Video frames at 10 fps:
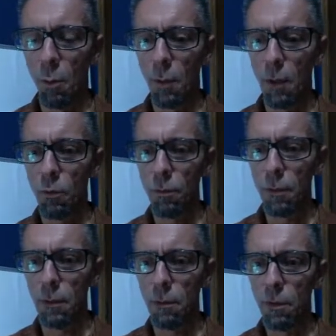Uma
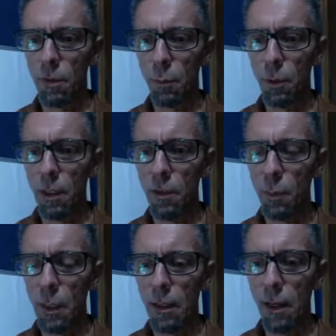dúvida: você poderia
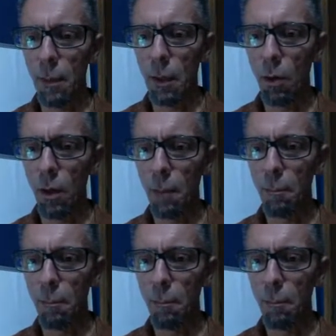explicar melhor a